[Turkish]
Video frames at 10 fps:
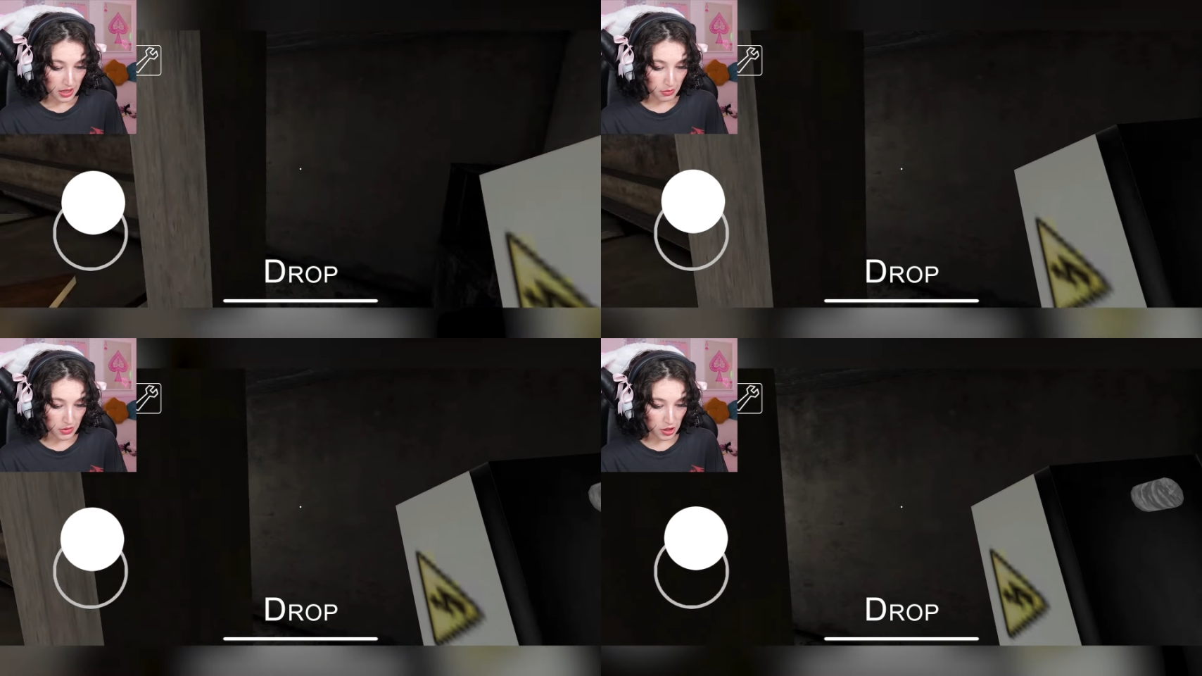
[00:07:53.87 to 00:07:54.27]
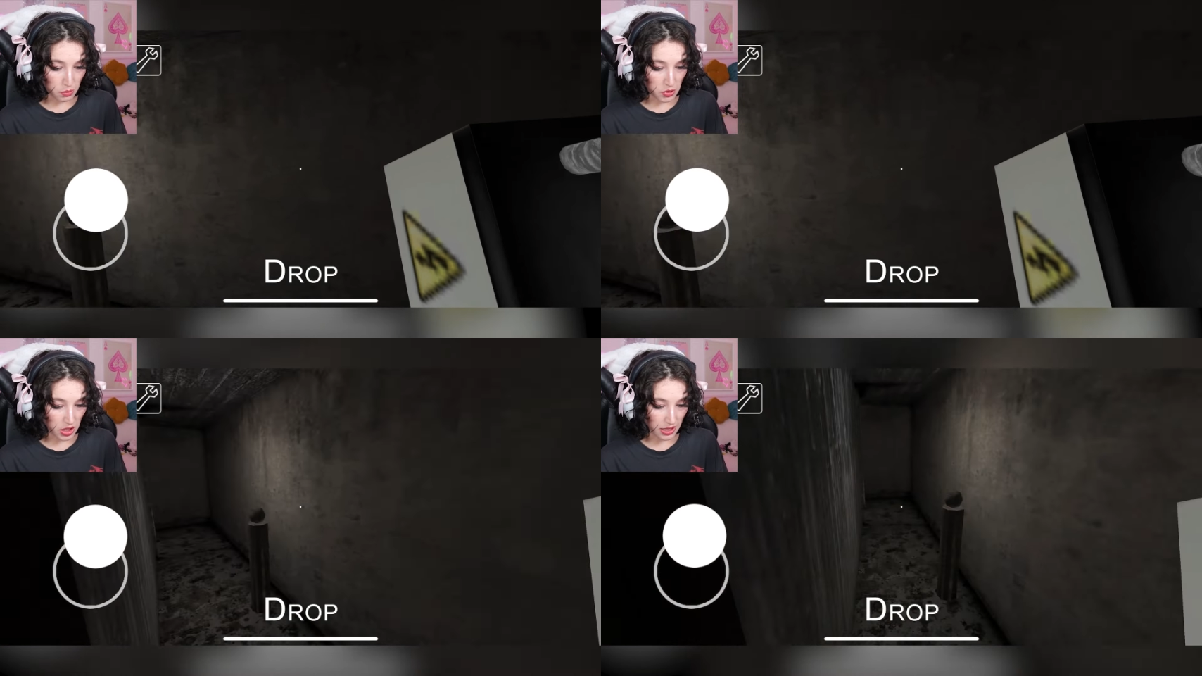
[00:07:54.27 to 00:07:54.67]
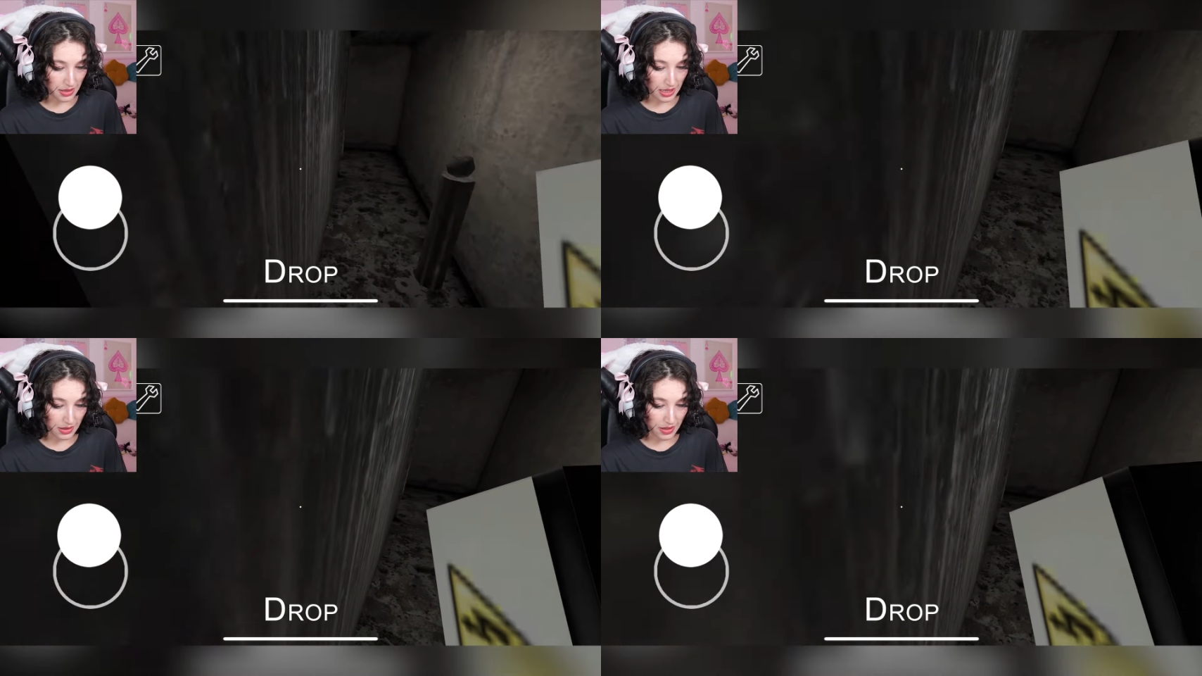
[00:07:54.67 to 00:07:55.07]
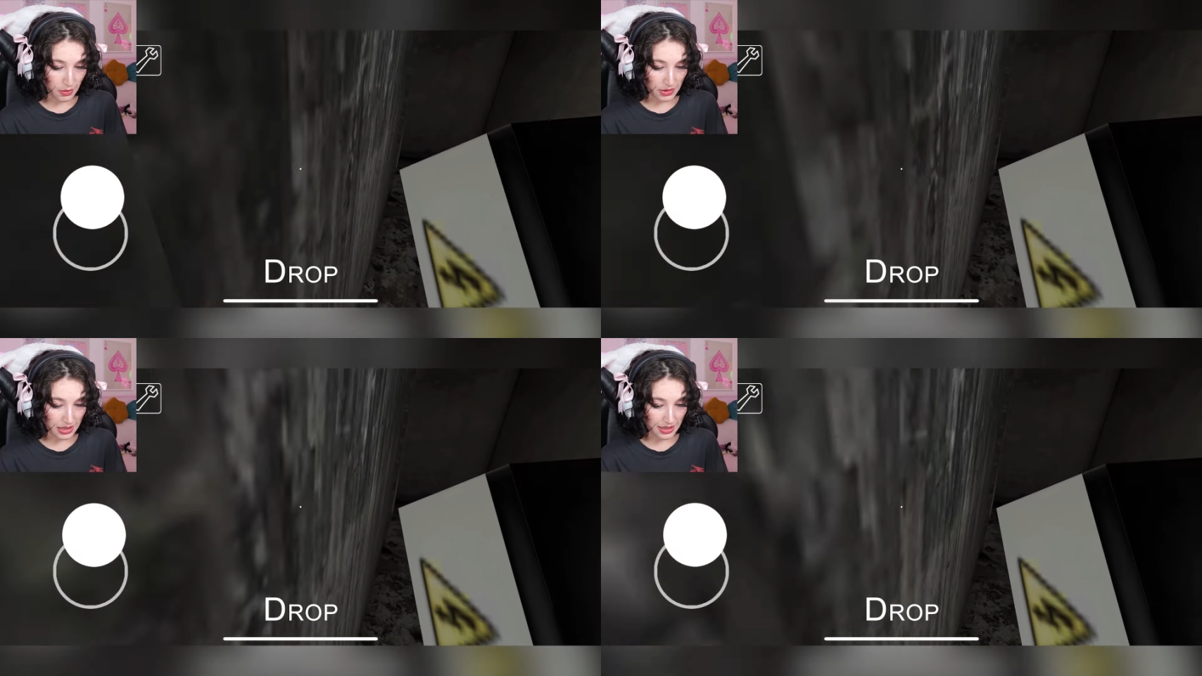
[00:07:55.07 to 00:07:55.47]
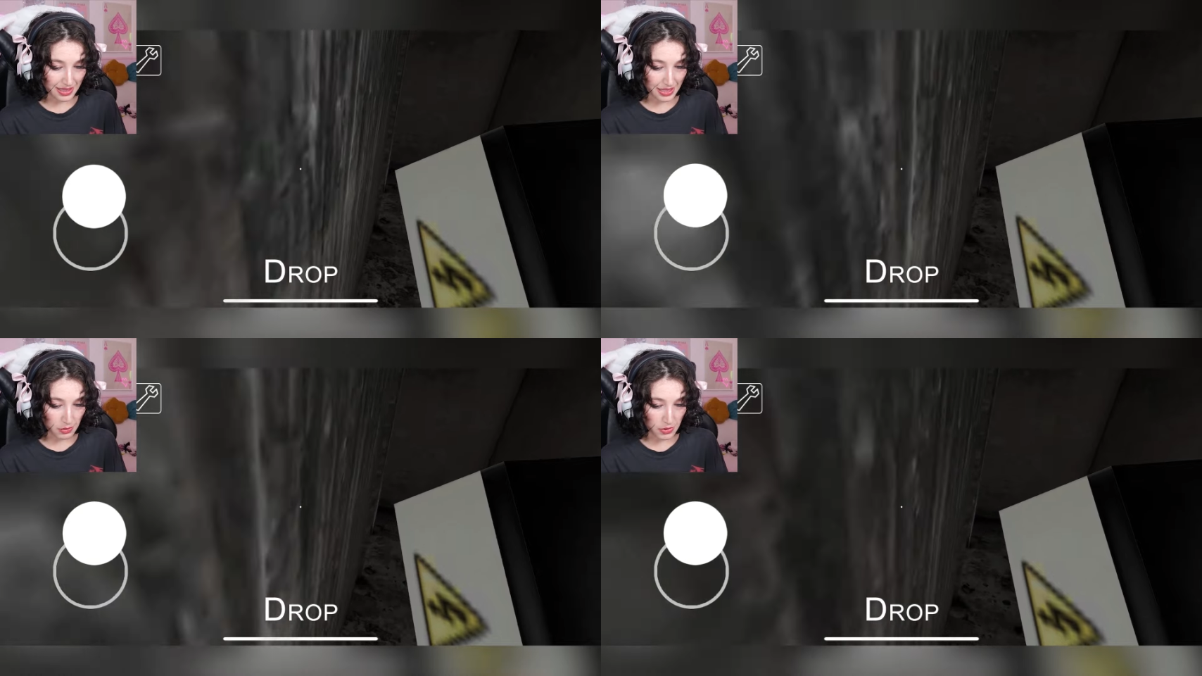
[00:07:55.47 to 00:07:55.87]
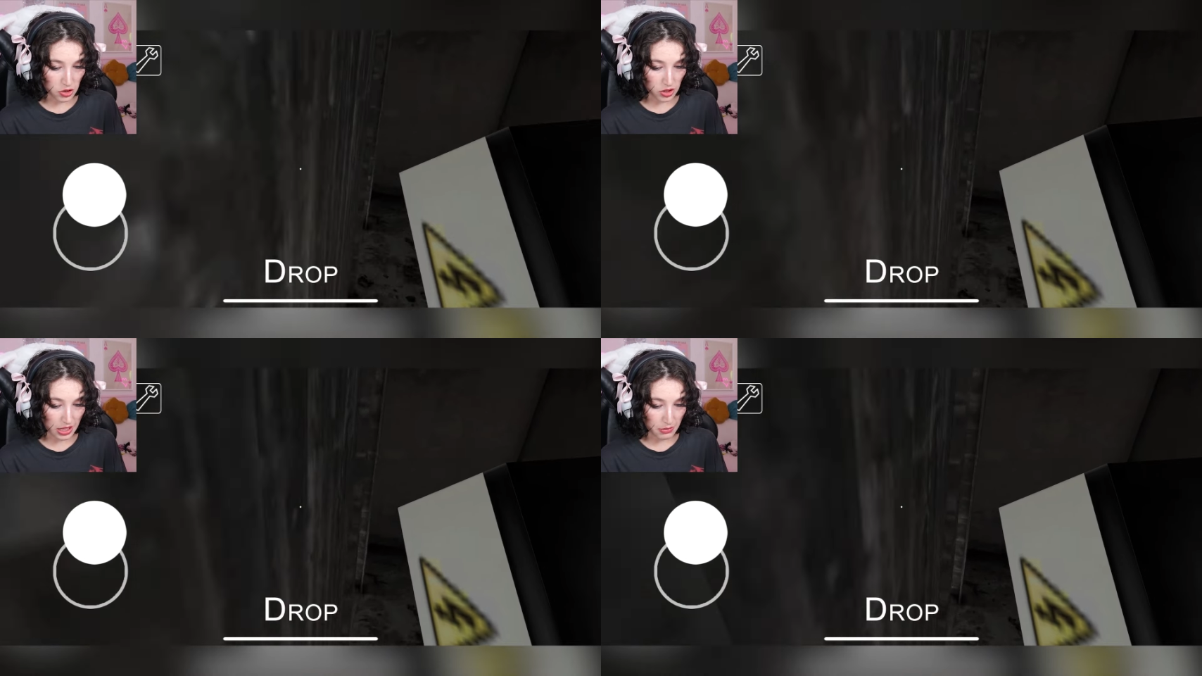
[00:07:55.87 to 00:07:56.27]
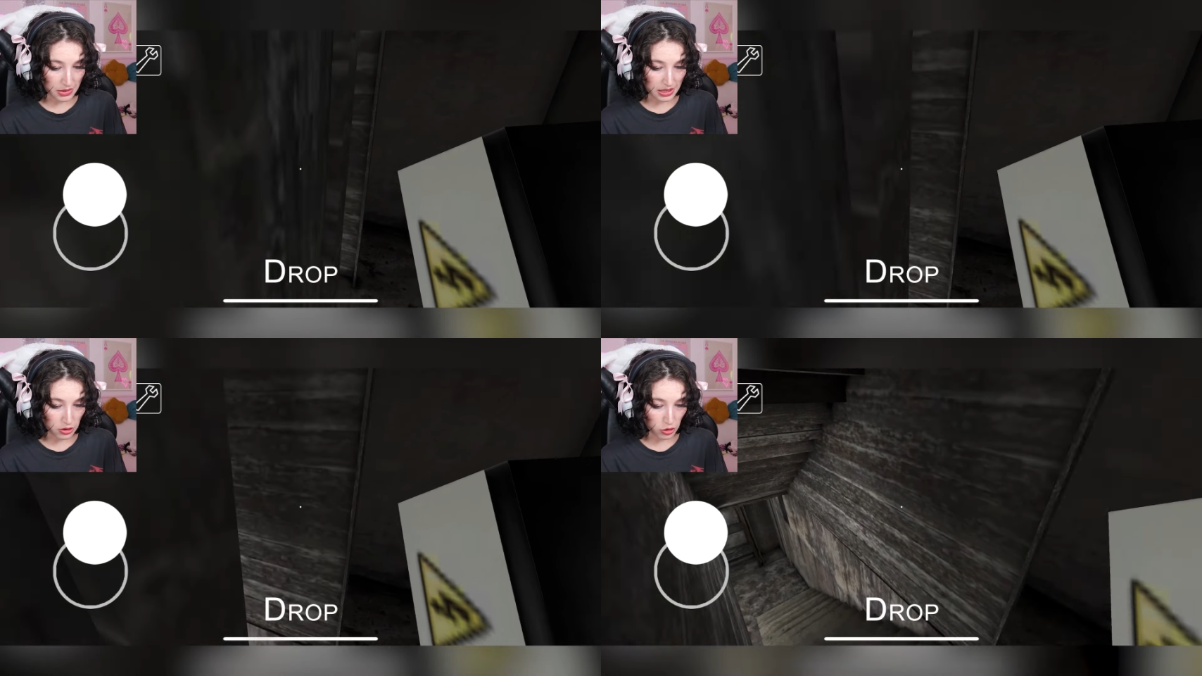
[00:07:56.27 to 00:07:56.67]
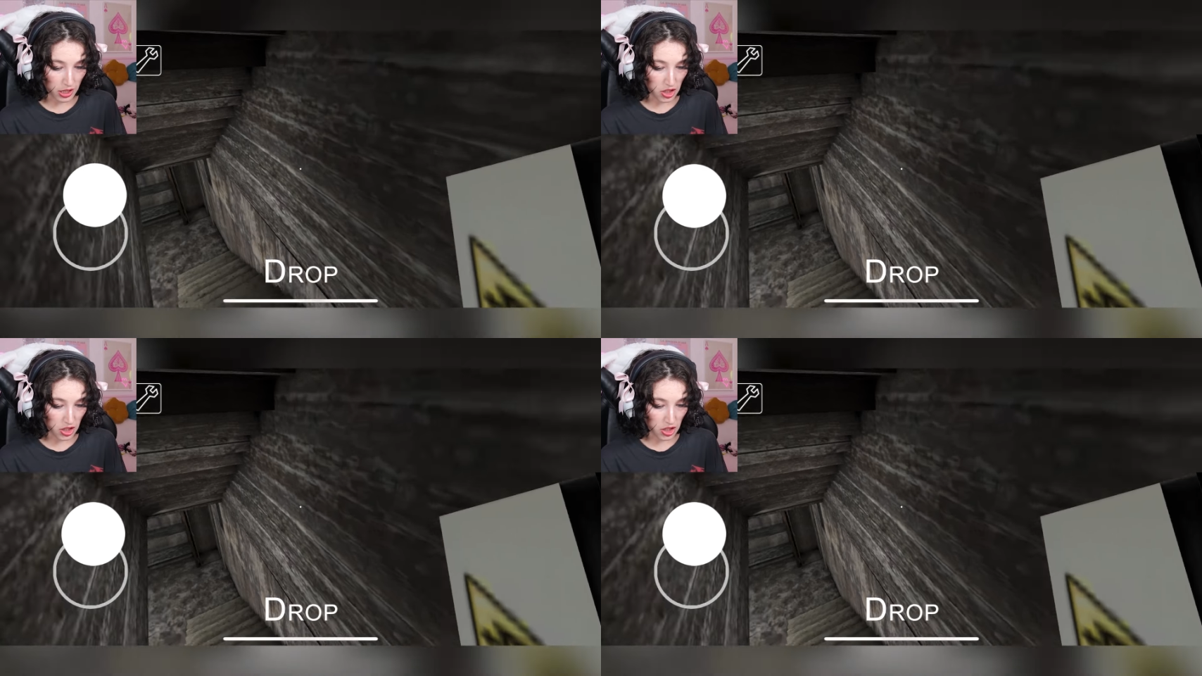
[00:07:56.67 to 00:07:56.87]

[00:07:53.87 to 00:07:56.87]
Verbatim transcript: Aman hiçbir şeye zarar vermeden, ses mes çıkarmadan şöyle